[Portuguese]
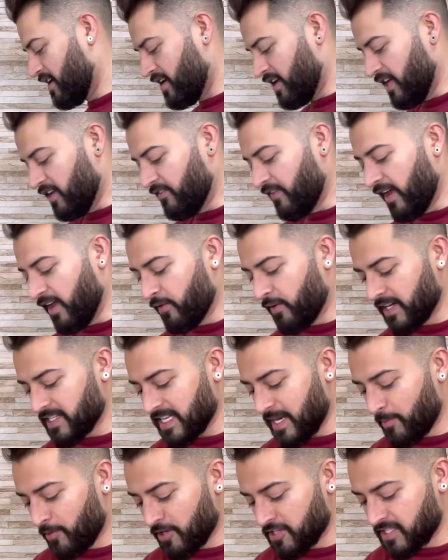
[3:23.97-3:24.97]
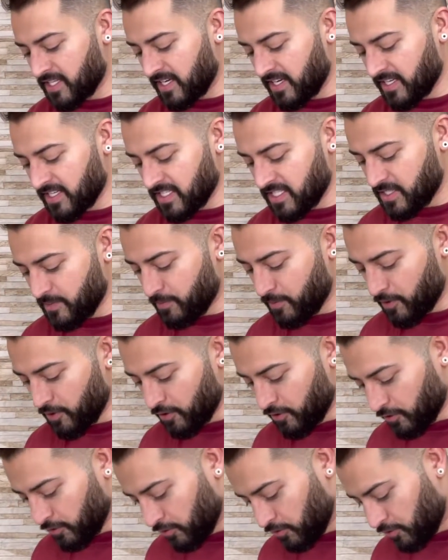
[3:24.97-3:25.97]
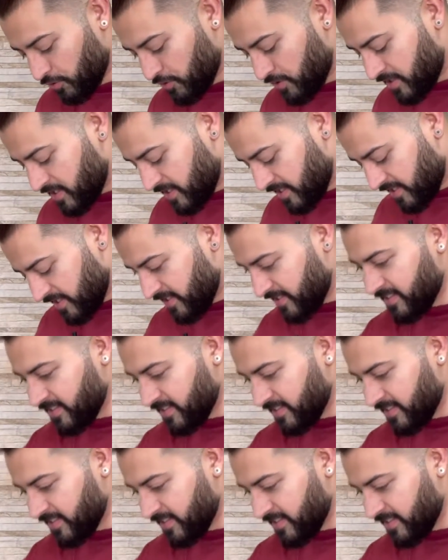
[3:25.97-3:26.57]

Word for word: E veio as amostrinhas de produtos.